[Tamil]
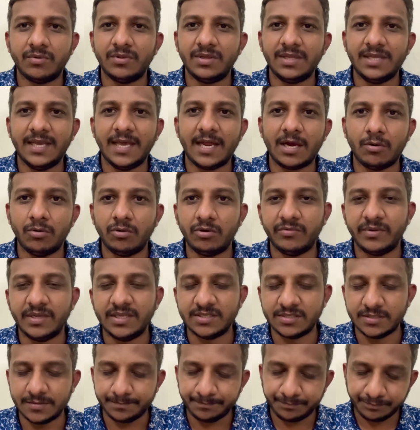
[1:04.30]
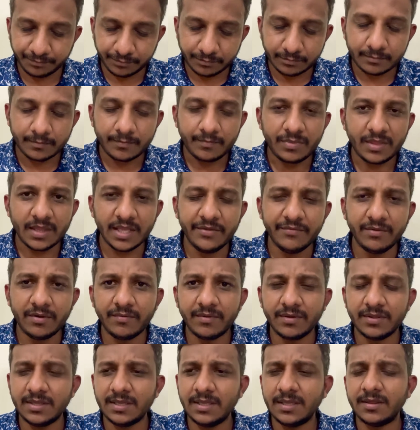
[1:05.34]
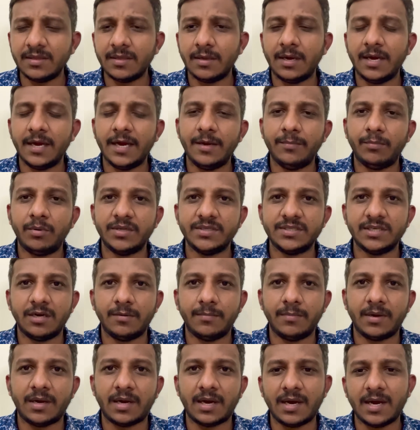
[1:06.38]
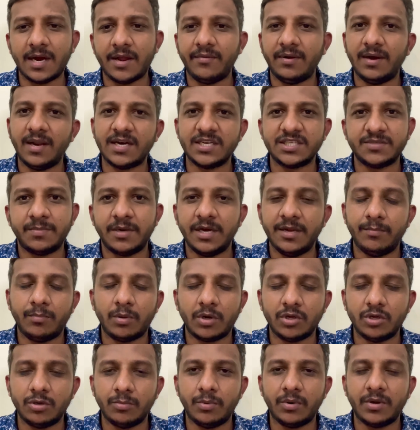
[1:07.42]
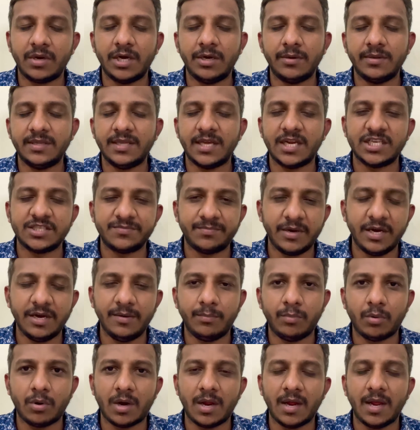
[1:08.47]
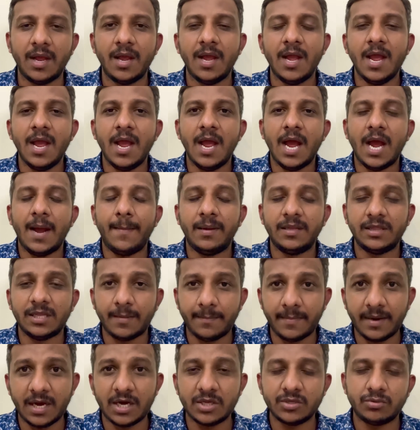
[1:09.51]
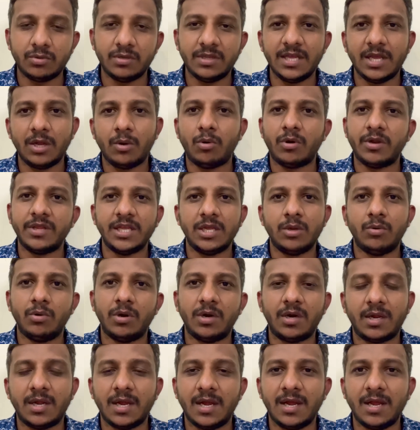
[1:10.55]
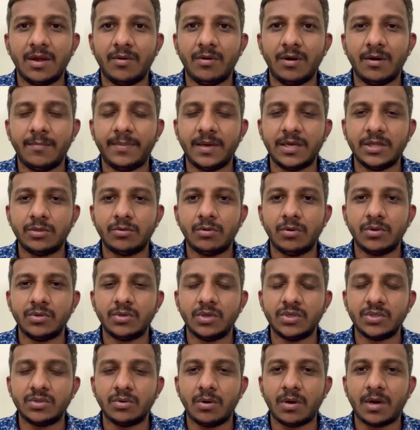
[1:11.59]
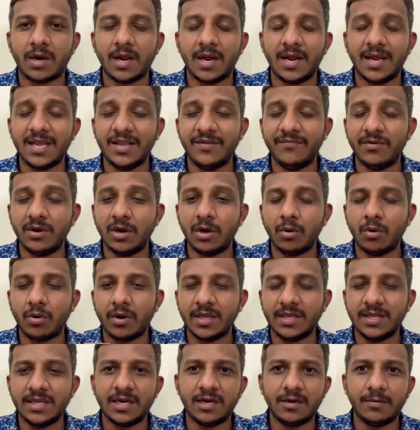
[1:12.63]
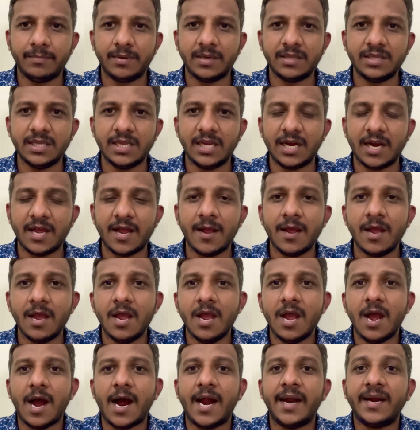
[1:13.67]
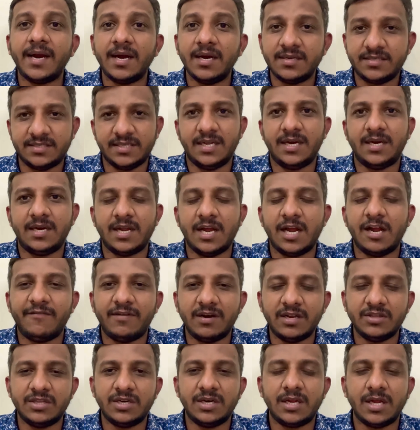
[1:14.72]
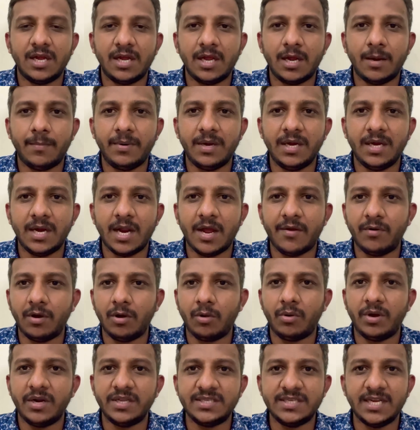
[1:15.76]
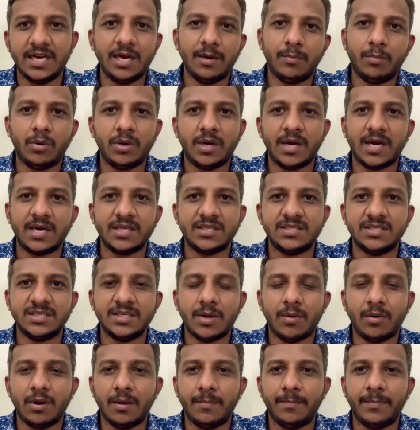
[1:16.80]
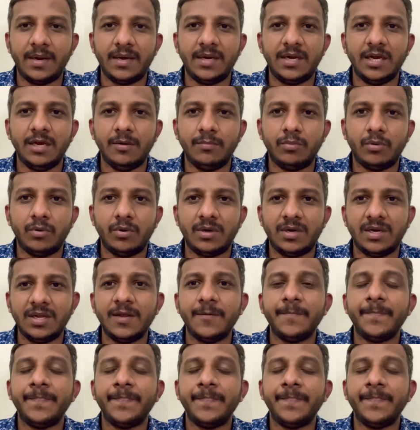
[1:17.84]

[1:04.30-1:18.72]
வந்து இரநூறு வயசு இவங்க வந்து இந்த லேடி போலீஸ் என்ன பண்ணுறாங்க நாங்கள் அரெஸ்ட் போகிறோம் சொல்லி போட்டு ரெண்டு பேர்த்தையும் அரெஸ்ட் பண்ணிட்டு போகிறாங்க அப்போ அந்த அம்மா என்ன சொல்லுது என் குழந்தைங்க உள்ளே இருக்காங்க அவங்கள பார்த்துக்கோங்கன்னு சொல்லி சொல்கிறாங்க இவங்களோட இது என்னென்னு பார்த்தீங்கன்னா அடல்ட்ஸாக இருக்காங்க வளர்ந்துருக்காங்க அப்படின்னா அவங்களுக்கு வந்து ஜெயிலில் போட்டு அடைச்சி அவங்கள பட்டினி போட்டு